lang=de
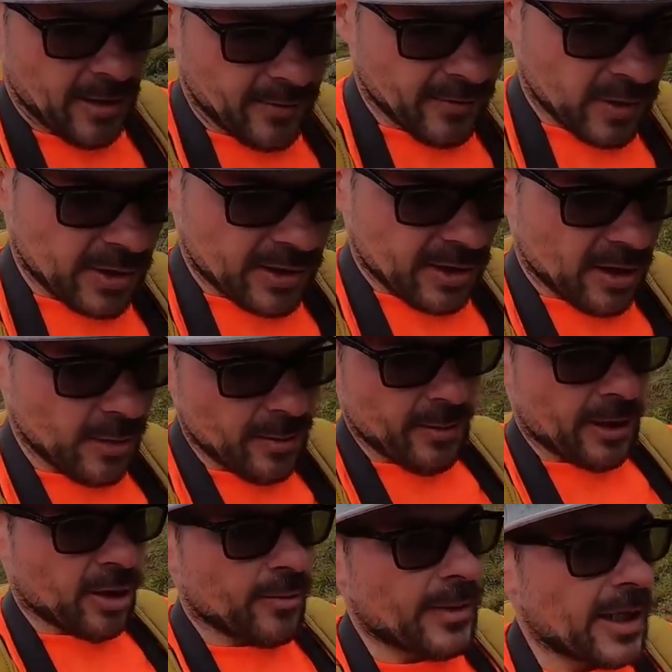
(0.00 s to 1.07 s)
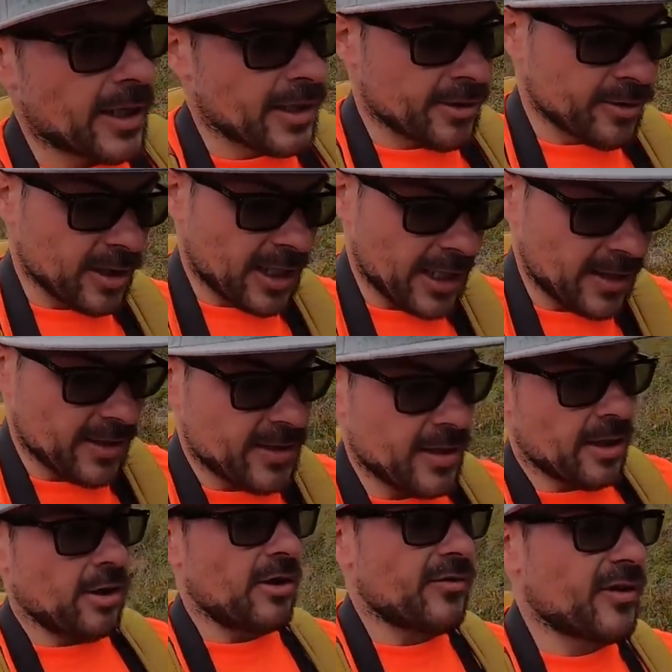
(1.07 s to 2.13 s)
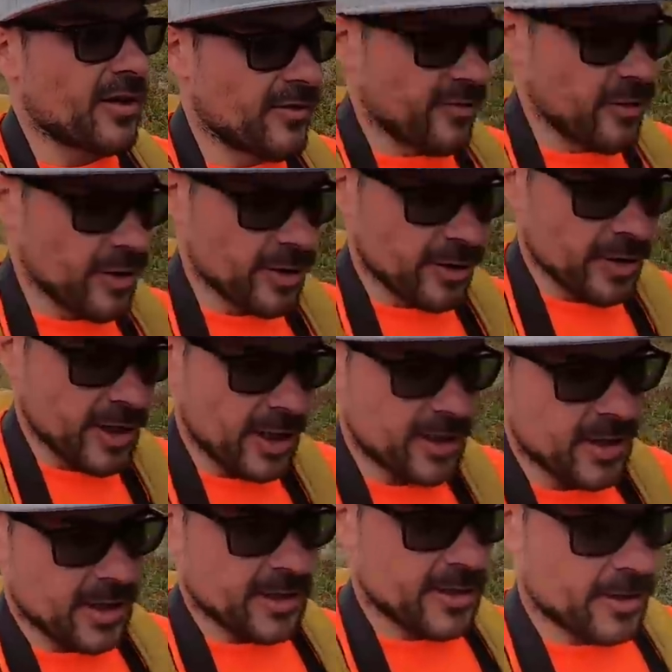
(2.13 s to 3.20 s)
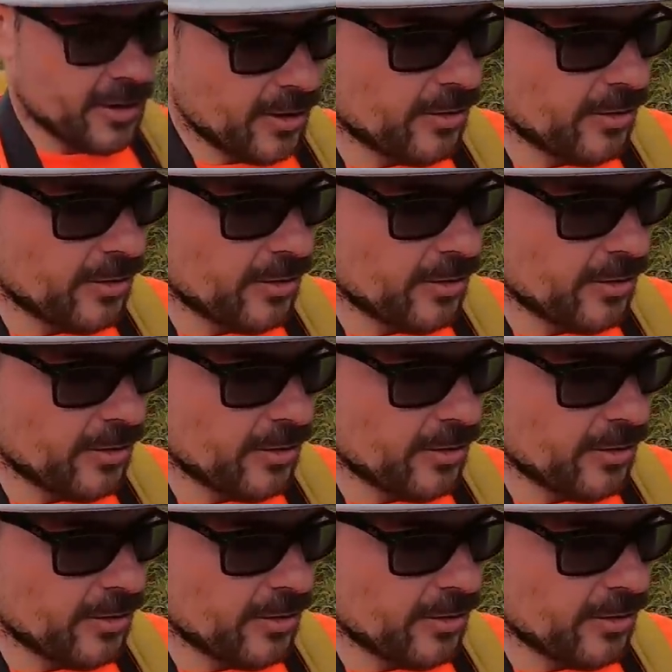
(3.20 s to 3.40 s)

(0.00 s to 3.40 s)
Wasser habe ich mir nochmal zur Gänze aufgefüllt und jetzt geht es da